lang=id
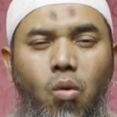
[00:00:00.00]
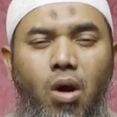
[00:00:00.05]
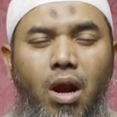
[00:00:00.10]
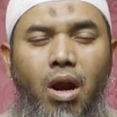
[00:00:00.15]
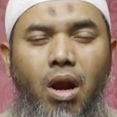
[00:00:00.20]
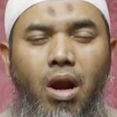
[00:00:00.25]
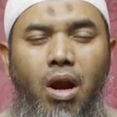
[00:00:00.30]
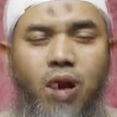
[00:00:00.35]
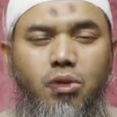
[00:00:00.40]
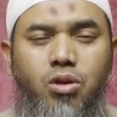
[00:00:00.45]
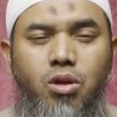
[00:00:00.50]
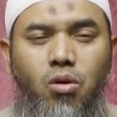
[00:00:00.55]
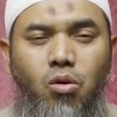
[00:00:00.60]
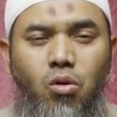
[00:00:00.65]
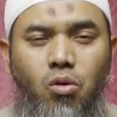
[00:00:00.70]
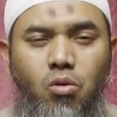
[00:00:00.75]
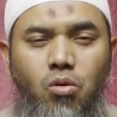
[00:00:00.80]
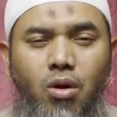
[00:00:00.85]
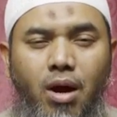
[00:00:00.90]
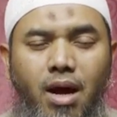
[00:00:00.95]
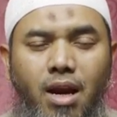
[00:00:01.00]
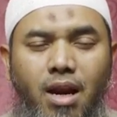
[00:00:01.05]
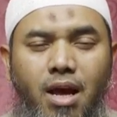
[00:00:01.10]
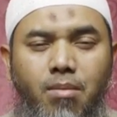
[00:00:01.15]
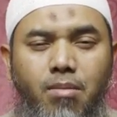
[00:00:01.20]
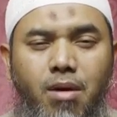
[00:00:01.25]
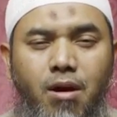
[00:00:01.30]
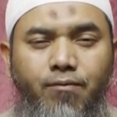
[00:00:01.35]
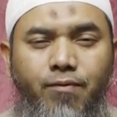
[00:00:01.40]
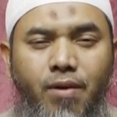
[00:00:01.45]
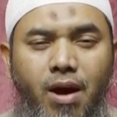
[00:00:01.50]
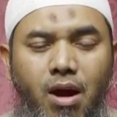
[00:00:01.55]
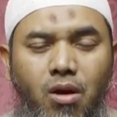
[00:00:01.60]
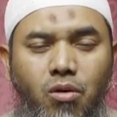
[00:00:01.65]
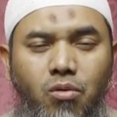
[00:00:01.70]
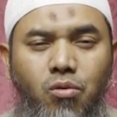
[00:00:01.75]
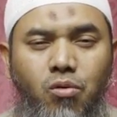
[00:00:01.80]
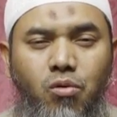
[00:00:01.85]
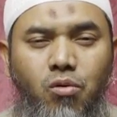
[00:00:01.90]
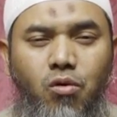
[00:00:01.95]
wa lam yusirru ala ma
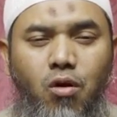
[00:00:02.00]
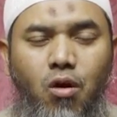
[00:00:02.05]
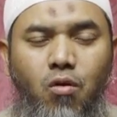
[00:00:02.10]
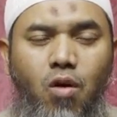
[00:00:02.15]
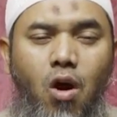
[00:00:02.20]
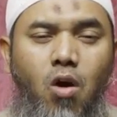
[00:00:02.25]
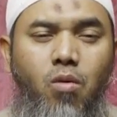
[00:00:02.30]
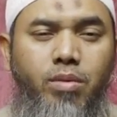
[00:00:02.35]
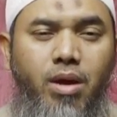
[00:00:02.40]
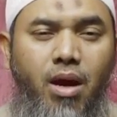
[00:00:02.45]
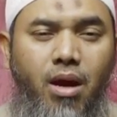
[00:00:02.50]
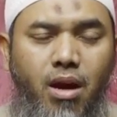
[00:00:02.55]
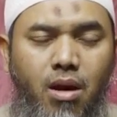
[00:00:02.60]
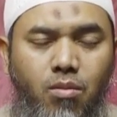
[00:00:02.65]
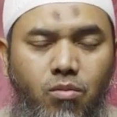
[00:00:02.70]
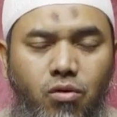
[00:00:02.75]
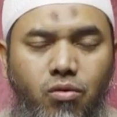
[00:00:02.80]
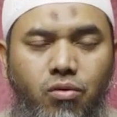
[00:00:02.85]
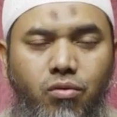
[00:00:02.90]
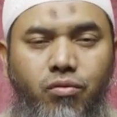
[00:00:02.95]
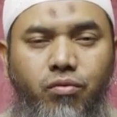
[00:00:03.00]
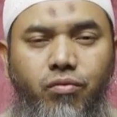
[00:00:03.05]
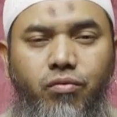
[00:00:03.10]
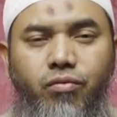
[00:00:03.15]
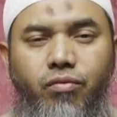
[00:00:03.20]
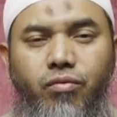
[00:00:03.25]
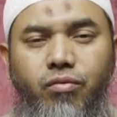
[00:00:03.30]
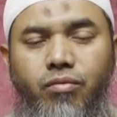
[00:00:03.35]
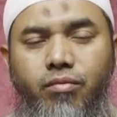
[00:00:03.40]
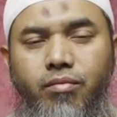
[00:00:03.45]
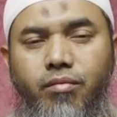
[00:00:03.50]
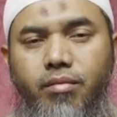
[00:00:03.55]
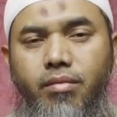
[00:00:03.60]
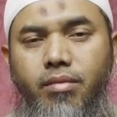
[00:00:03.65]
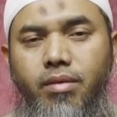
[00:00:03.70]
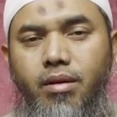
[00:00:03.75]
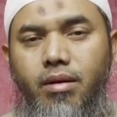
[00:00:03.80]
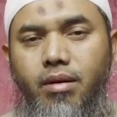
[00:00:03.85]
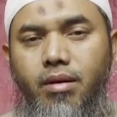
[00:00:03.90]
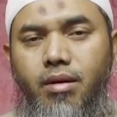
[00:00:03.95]
fa'alu wa hum ya'lamun
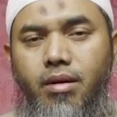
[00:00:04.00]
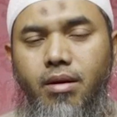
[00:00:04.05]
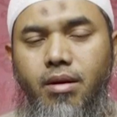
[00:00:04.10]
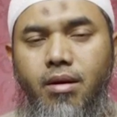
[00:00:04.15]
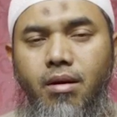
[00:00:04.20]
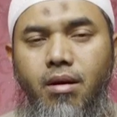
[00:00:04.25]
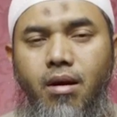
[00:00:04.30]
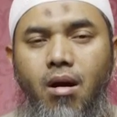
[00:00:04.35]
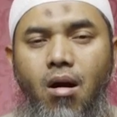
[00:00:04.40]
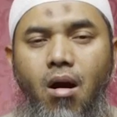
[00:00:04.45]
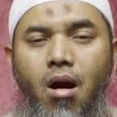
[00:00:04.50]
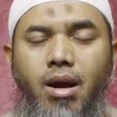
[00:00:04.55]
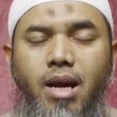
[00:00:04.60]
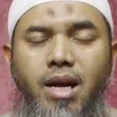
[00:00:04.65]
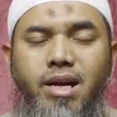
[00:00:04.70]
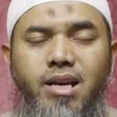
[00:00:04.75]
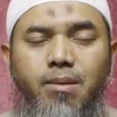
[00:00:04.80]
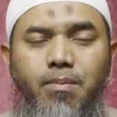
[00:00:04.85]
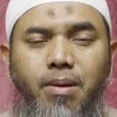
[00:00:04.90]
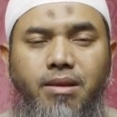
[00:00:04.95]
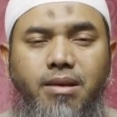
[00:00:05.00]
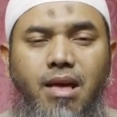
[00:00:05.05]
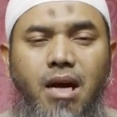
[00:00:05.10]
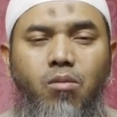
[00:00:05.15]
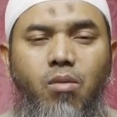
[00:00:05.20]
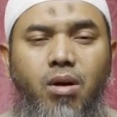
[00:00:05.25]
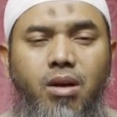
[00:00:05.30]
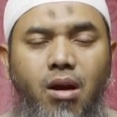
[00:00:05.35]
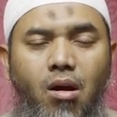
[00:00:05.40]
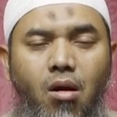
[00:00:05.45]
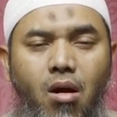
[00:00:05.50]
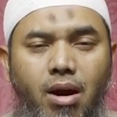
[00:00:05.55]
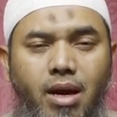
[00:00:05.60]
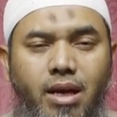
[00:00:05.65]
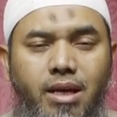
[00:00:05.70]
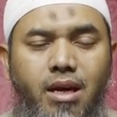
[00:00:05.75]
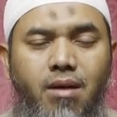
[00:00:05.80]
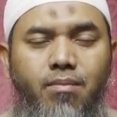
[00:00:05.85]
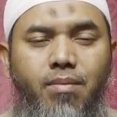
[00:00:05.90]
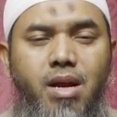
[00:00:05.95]
Orang yang bertakwa adalah
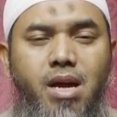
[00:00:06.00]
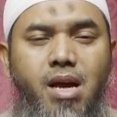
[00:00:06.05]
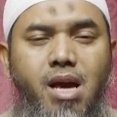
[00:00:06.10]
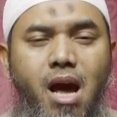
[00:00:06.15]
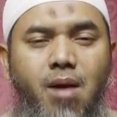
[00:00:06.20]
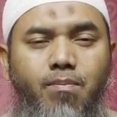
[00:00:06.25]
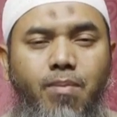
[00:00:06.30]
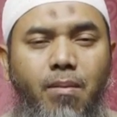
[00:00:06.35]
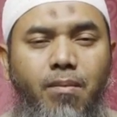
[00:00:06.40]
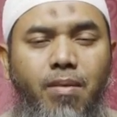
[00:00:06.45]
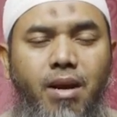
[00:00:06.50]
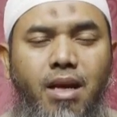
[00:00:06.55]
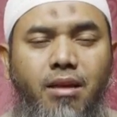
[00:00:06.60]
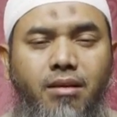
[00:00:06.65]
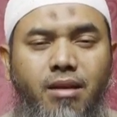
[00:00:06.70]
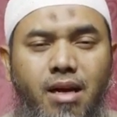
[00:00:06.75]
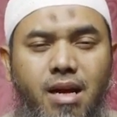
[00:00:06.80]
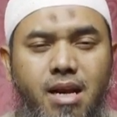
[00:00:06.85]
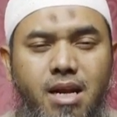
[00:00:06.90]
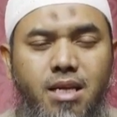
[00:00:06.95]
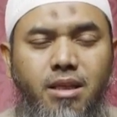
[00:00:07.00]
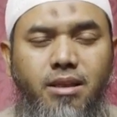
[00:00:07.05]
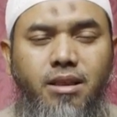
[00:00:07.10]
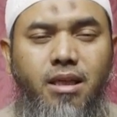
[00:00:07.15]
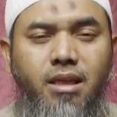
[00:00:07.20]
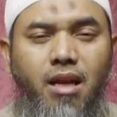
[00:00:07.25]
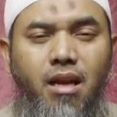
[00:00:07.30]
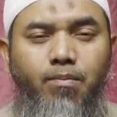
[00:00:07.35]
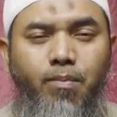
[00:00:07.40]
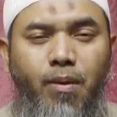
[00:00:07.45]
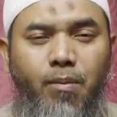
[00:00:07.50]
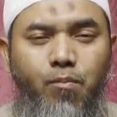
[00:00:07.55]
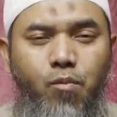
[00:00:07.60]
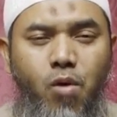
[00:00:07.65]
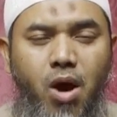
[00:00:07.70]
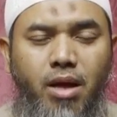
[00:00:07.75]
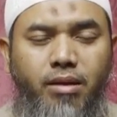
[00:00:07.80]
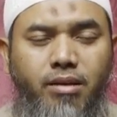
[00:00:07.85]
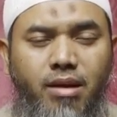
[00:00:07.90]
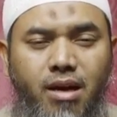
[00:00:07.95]
orang yang mereka apabila tergelincir dalam
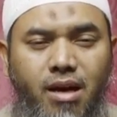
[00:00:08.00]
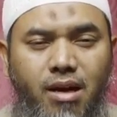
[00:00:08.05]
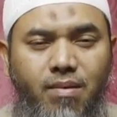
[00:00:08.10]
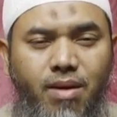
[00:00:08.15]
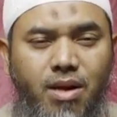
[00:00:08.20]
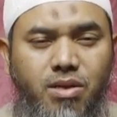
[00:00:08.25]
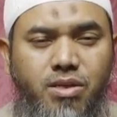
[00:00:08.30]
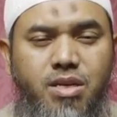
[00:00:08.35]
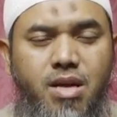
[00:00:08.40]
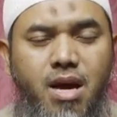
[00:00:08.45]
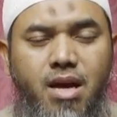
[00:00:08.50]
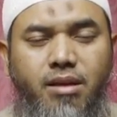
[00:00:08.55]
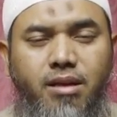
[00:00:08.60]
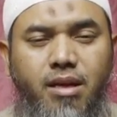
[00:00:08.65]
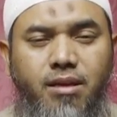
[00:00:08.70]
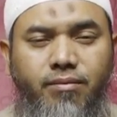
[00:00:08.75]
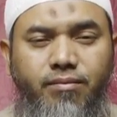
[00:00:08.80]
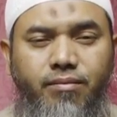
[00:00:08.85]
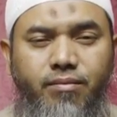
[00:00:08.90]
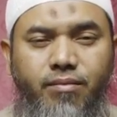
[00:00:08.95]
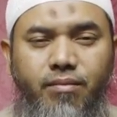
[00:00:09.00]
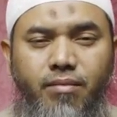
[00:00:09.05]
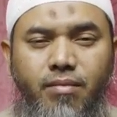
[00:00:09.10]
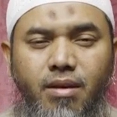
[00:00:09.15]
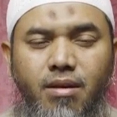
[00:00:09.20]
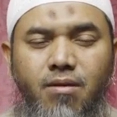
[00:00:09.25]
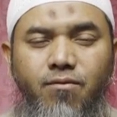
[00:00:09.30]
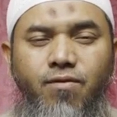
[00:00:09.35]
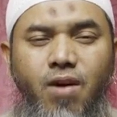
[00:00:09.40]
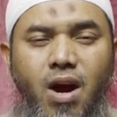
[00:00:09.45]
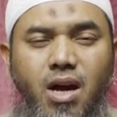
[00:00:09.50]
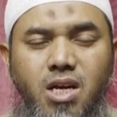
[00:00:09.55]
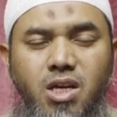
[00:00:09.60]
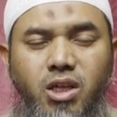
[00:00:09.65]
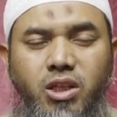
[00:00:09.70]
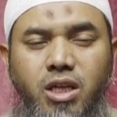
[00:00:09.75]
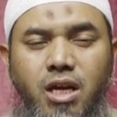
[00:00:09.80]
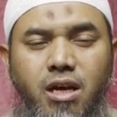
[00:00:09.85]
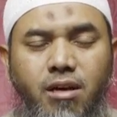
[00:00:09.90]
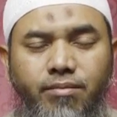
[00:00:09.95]
perbuatan kemaksiatan,
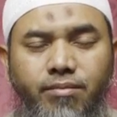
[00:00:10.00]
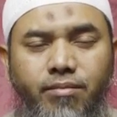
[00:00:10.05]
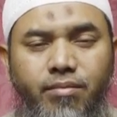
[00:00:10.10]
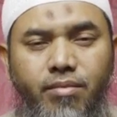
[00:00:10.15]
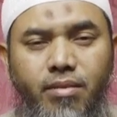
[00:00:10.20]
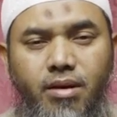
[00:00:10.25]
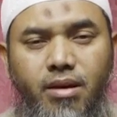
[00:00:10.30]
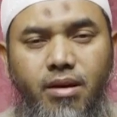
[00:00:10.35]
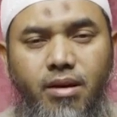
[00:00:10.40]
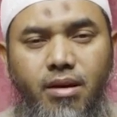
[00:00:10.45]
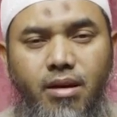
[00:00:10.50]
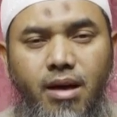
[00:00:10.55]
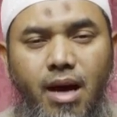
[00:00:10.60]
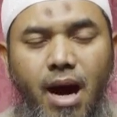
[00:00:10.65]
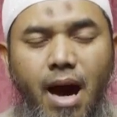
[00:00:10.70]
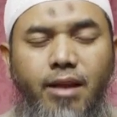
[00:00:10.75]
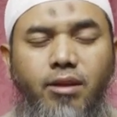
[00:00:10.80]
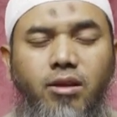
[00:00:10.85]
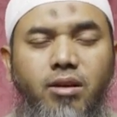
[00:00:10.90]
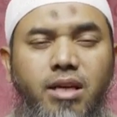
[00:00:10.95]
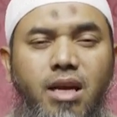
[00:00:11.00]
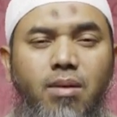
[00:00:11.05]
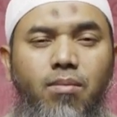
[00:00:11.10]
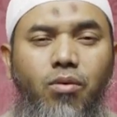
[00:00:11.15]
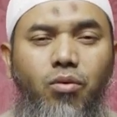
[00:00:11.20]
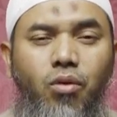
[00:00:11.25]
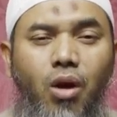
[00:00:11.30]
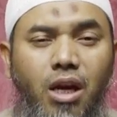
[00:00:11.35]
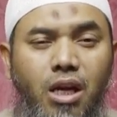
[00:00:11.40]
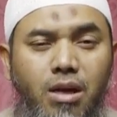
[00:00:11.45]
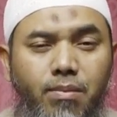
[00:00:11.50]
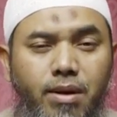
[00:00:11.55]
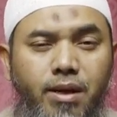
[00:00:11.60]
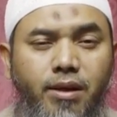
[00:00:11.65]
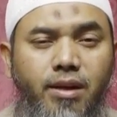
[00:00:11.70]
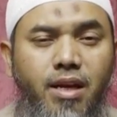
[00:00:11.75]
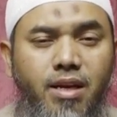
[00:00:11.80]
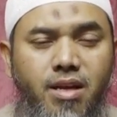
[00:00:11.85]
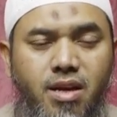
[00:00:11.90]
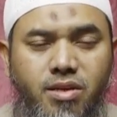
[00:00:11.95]
fakhisyah, atau dia membolimi
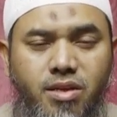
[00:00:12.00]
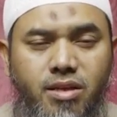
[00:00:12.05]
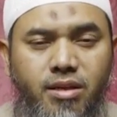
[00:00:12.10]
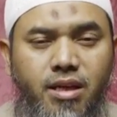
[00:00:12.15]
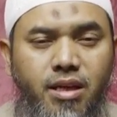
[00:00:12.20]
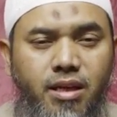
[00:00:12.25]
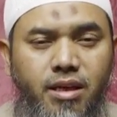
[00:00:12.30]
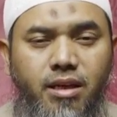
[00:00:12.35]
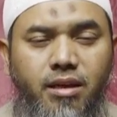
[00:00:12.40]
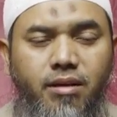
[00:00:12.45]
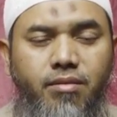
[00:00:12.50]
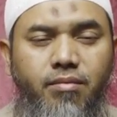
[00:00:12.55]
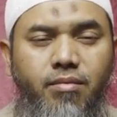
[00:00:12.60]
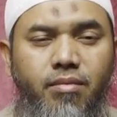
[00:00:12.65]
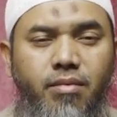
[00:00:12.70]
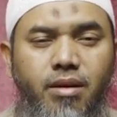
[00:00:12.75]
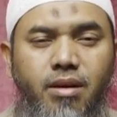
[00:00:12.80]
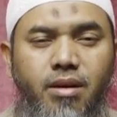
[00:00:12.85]
dirinya sendiri,